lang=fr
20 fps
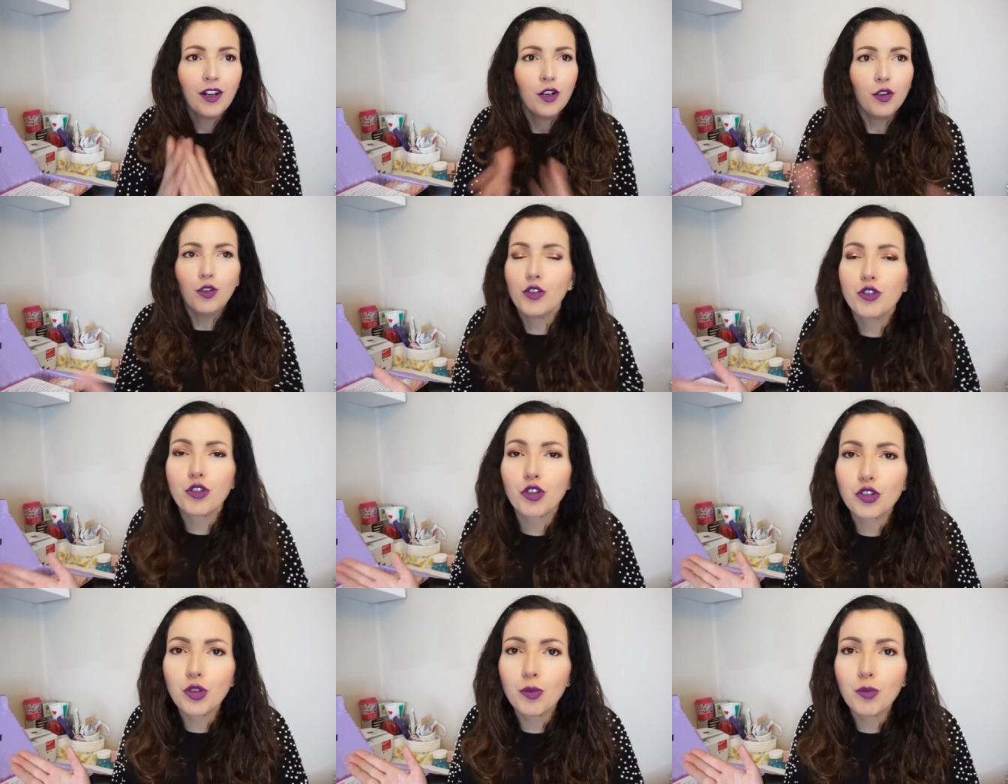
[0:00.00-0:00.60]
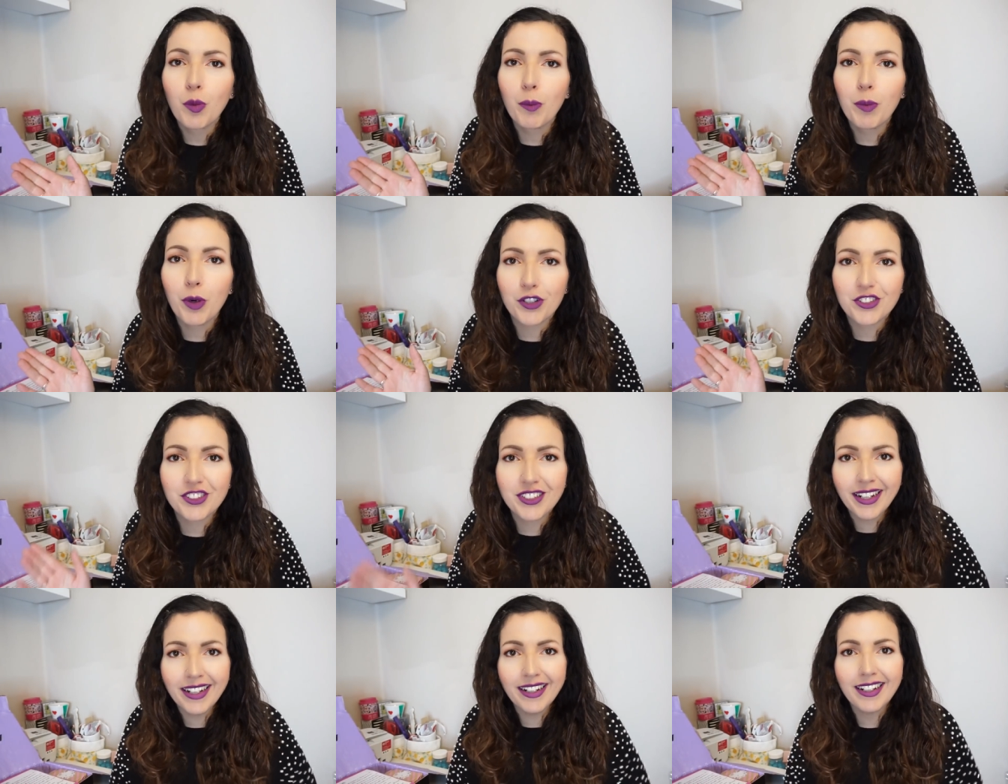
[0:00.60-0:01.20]
le jour de mon
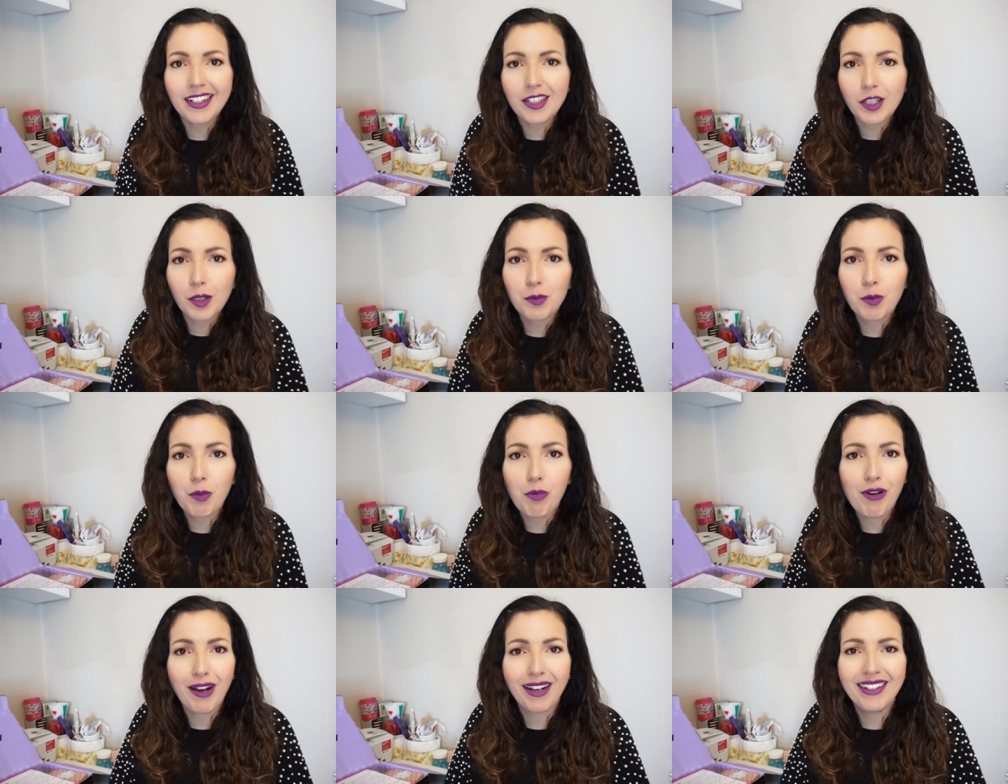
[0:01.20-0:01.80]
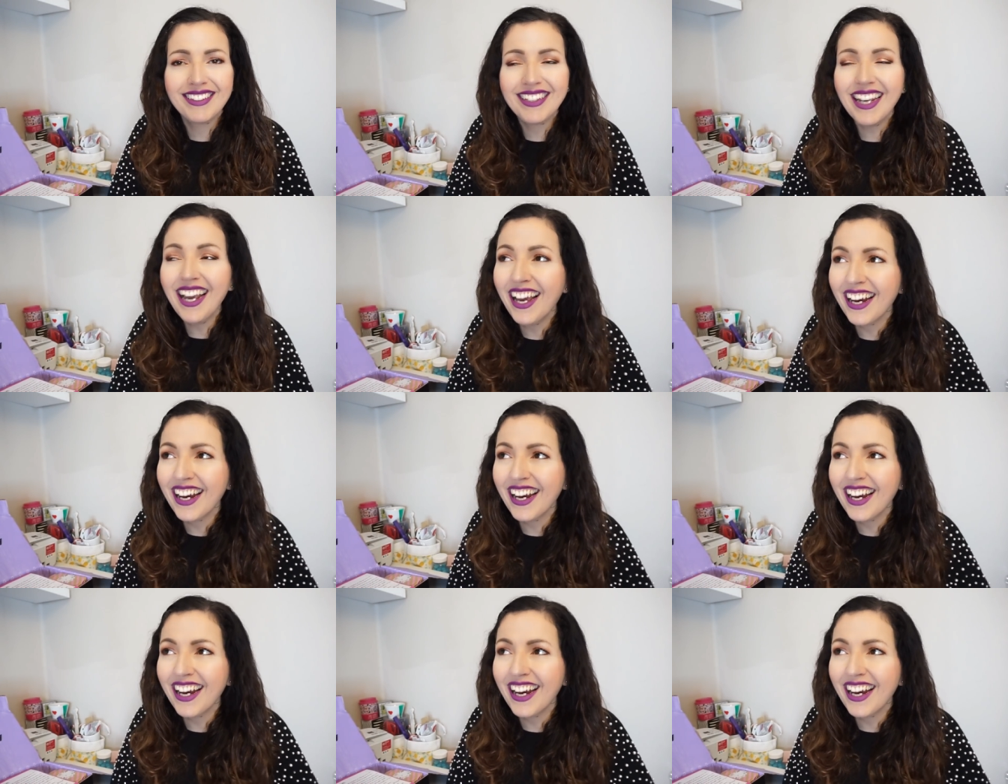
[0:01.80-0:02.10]
birthday, hein, comme on pourrait dire.